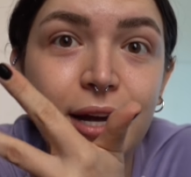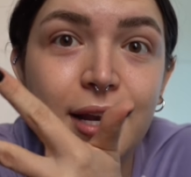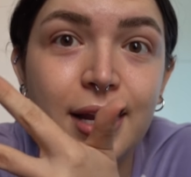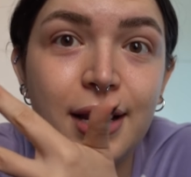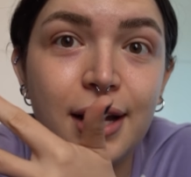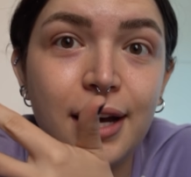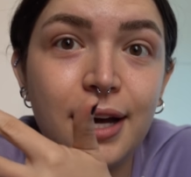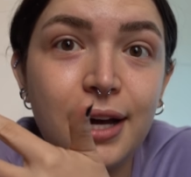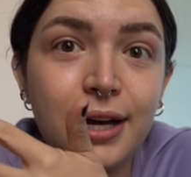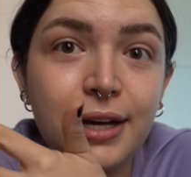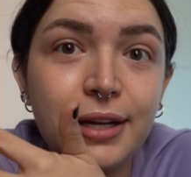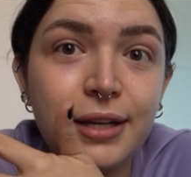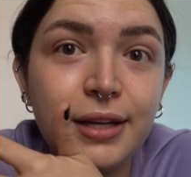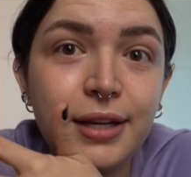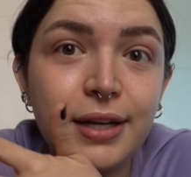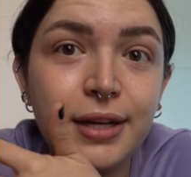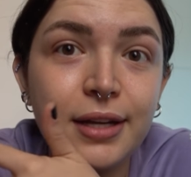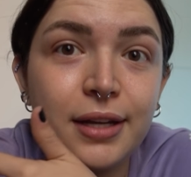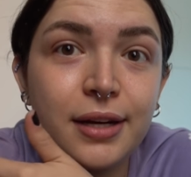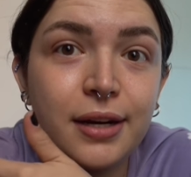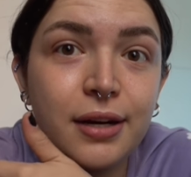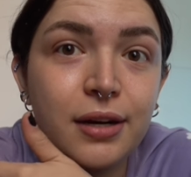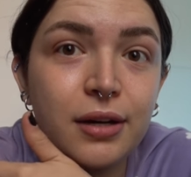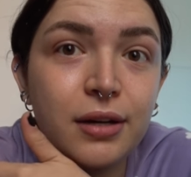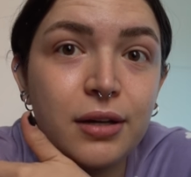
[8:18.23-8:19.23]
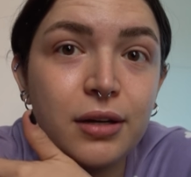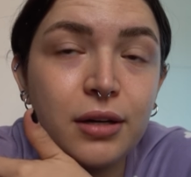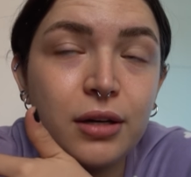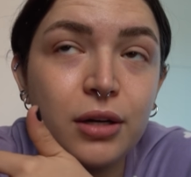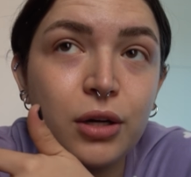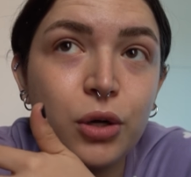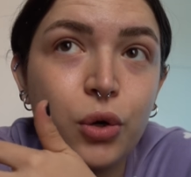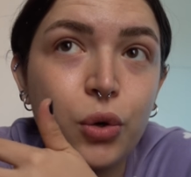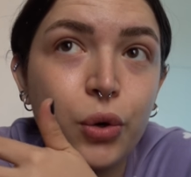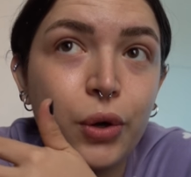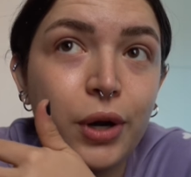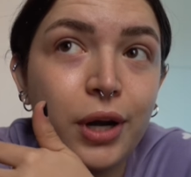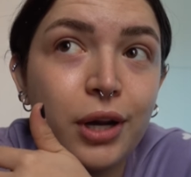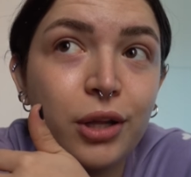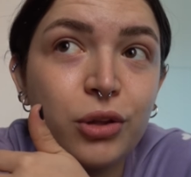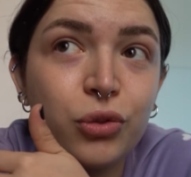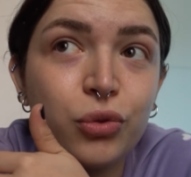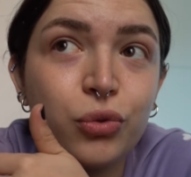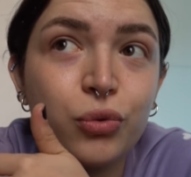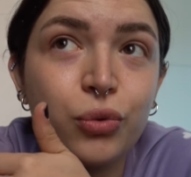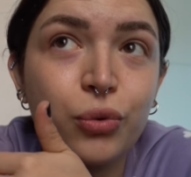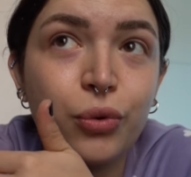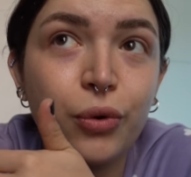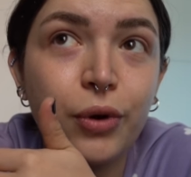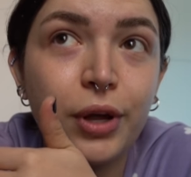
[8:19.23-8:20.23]
eyeliner
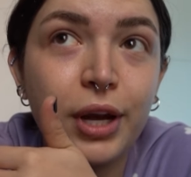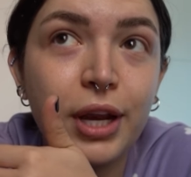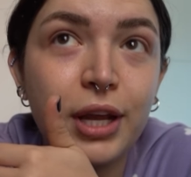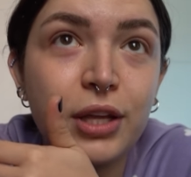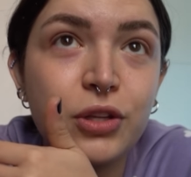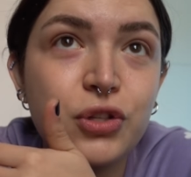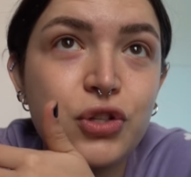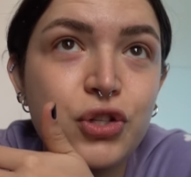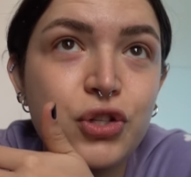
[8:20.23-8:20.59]
correttore,